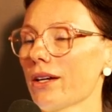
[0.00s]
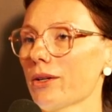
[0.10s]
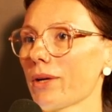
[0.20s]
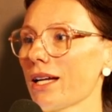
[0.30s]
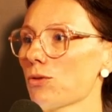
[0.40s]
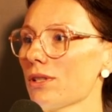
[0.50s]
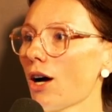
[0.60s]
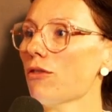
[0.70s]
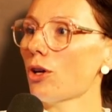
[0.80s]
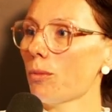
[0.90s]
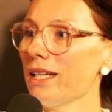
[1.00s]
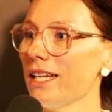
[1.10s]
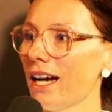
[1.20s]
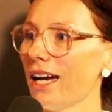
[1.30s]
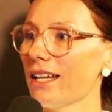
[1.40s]
Ähm, kannst ja. du darauf nochmal
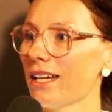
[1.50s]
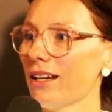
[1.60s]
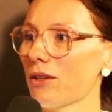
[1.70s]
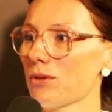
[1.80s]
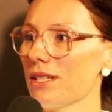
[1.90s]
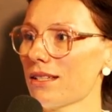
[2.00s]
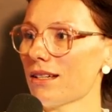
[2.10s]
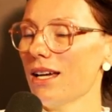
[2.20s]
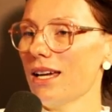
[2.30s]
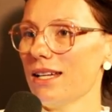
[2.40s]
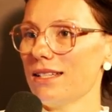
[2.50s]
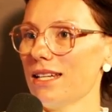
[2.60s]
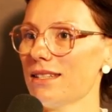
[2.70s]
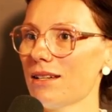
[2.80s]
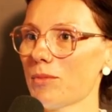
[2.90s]
näher eingehen? Also ja. dieser, ich
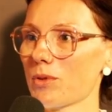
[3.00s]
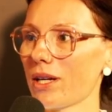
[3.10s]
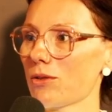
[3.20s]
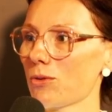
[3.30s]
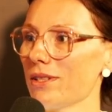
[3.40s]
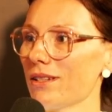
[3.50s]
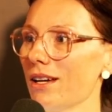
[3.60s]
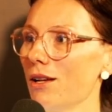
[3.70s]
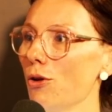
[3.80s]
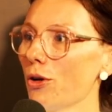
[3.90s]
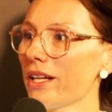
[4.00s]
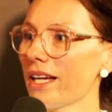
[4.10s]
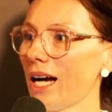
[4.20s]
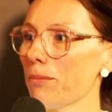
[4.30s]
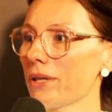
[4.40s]
nenne es ja immer so gerne so dieser
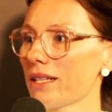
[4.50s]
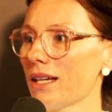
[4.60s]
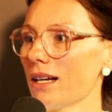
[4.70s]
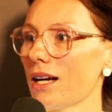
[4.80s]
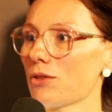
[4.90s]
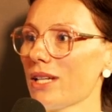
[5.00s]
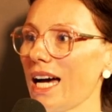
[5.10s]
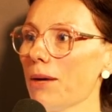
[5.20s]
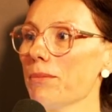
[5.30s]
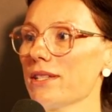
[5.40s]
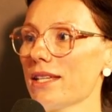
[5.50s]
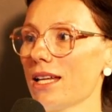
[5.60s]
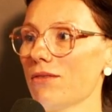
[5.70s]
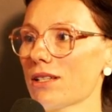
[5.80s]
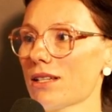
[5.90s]
Learning Hub-Gedanke. Also ein mhm. Hub ist ja
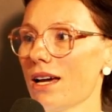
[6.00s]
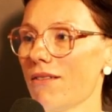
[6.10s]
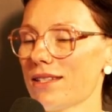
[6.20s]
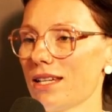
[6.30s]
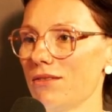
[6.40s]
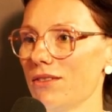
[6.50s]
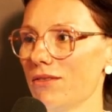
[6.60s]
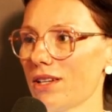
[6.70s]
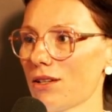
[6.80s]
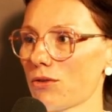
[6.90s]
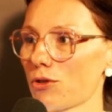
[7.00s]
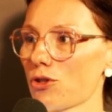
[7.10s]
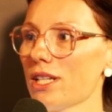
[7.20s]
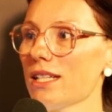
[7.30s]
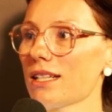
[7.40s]
etwas, was, et was aus
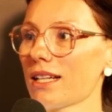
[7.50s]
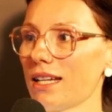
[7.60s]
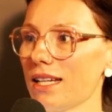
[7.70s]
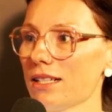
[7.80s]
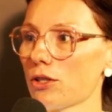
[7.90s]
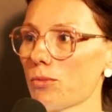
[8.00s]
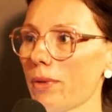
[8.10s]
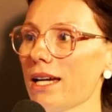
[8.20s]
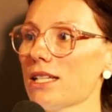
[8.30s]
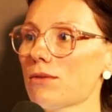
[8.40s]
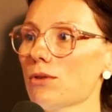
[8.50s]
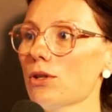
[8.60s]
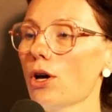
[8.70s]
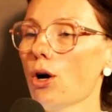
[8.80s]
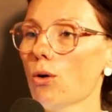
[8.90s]
verschiedenen Kanälen gespeist
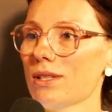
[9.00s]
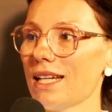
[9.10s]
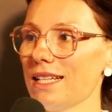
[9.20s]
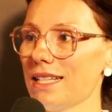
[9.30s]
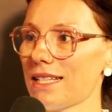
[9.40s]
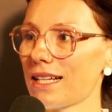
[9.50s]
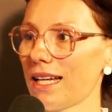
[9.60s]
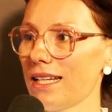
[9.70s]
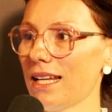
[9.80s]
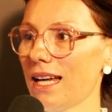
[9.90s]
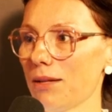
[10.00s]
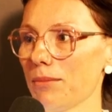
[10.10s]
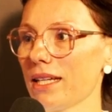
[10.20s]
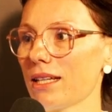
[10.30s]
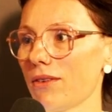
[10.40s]
wird und dann diese Kanäle mhm. an
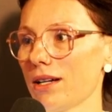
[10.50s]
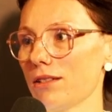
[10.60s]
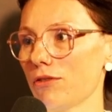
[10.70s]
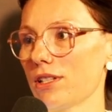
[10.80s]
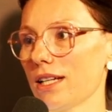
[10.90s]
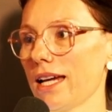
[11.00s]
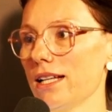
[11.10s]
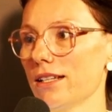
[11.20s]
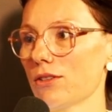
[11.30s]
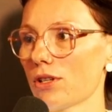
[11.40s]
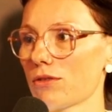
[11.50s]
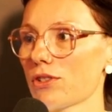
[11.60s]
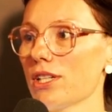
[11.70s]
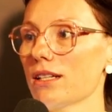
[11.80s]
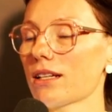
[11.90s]
mich quasi verteilt. Also ja. aus
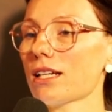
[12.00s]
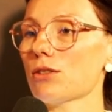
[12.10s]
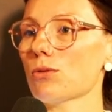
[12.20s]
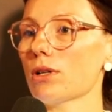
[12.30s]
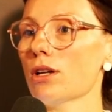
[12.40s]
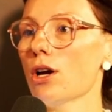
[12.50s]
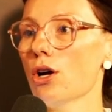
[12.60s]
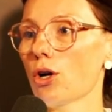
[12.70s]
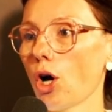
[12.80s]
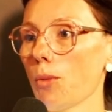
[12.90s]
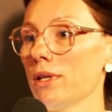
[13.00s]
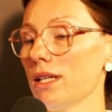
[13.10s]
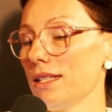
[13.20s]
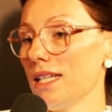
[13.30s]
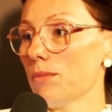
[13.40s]
verschiedenen Richtungen kommen
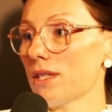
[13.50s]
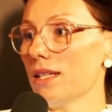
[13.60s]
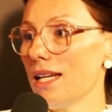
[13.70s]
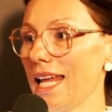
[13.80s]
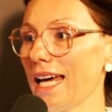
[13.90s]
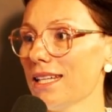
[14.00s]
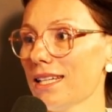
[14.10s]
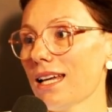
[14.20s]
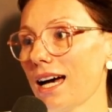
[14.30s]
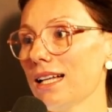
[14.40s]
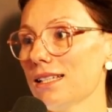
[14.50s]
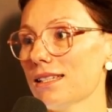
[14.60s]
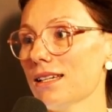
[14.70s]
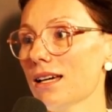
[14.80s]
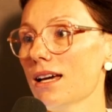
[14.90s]
in dem Sinne
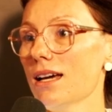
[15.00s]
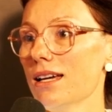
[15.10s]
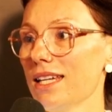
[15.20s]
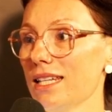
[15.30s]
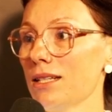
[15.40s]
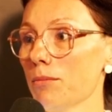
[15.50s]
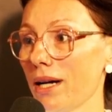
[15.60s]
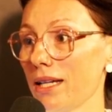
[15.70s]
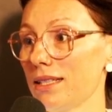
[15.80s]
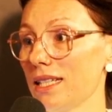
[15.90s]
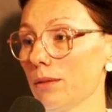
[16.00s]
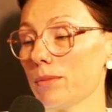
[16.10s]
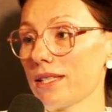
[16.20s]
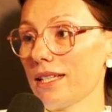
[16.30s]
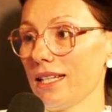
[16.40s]
Lerninhalte in mein
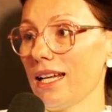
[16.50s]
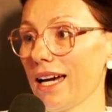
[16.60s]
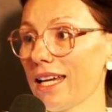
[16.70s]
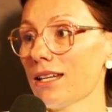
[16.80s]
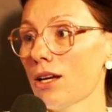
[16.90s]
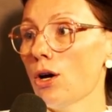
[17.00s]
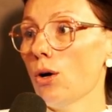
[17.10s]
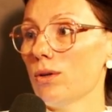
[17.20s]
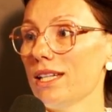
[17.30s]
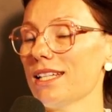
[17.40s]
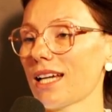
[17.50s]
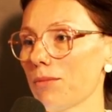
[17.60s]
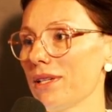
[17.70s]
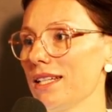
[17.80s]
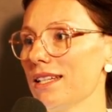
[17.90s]
Teams hinein und ich
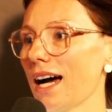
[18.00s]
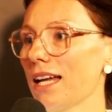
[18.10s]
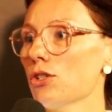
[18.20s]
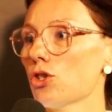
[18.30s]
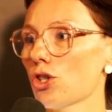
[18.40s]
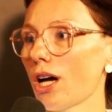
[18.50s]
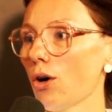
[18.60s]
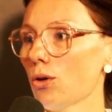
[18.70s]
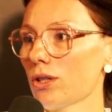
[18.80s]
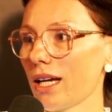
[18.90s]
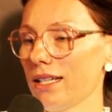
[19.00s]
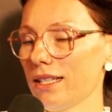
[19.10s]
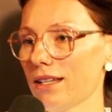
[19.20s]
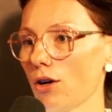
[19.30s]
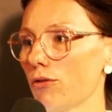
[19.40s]
kann mir diese anschauen, kann
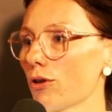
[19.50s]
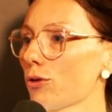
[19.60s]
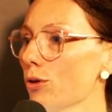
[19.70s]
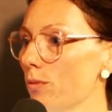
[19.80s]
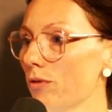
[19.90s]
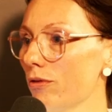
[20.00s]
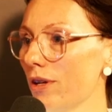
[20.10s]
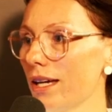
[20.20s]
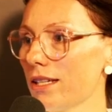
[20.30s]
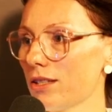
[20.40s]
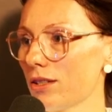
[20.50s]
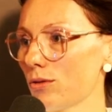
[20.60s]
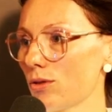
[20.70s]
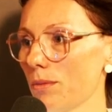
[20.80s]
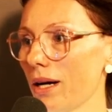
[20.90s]
diese auch verknüpfen, vielleicht äh,
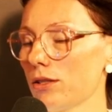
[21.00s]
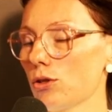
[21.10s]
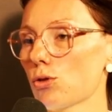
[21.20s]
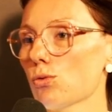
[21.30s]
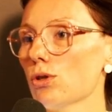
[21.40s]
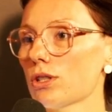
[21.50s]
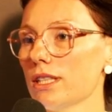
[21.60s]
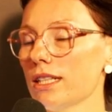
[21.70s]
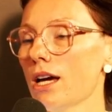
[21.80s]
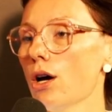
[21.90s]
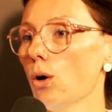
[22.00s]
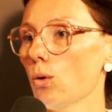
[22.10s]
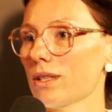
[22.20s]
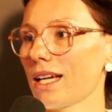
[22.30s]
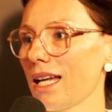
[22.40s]
thematisch zuordnen
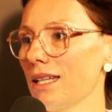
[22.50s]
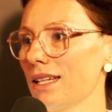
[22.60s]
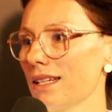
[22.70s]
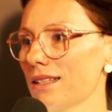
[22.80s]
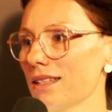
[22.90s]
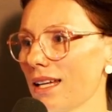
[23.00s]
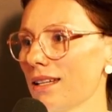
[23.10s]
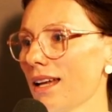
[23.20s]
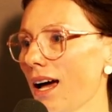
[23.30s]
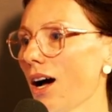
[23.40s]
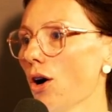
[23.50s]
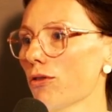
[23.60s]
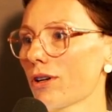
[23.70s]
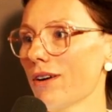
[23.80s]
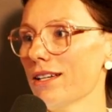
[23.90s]
und kann äh, dann
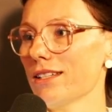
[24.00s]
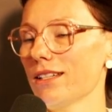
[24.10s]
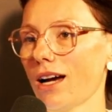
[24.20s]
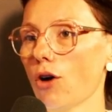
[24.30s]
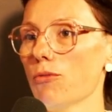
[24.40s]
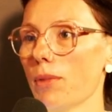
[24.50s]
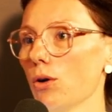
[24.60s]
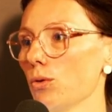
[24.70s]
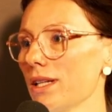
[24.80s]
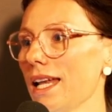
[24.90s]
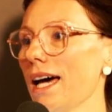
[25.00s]
darauf quasi aufbauen und